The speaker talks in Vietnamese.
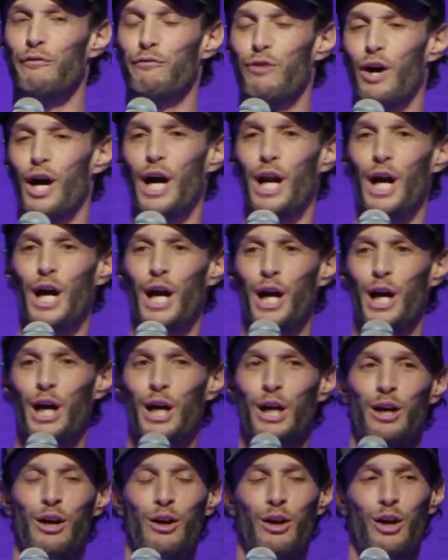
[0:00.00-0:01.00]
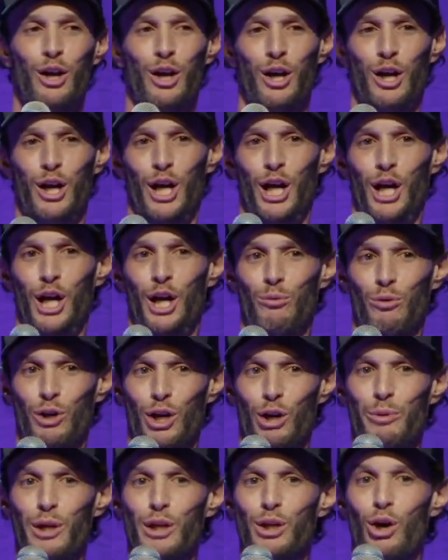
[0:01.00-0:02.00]
với bạn gái thứ sáu
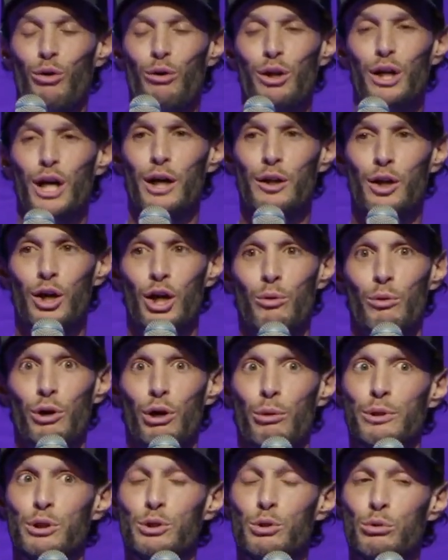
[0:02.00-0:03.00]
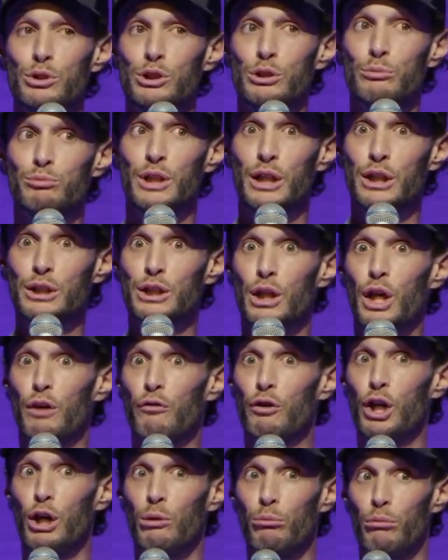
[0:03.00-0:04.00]
và sẽ chỉ có hai đứa thôi và con sẽ làm những
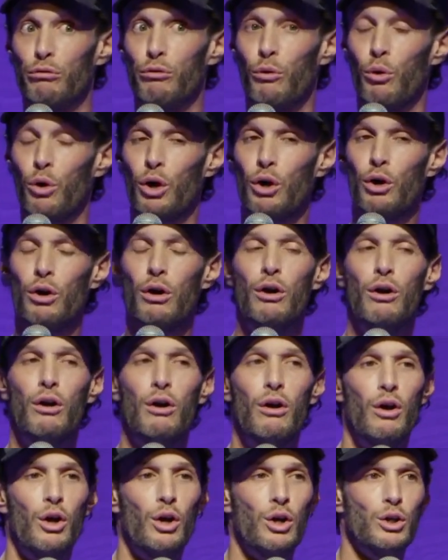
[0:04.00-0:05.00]
chuyện mà con chưa bao giờ làm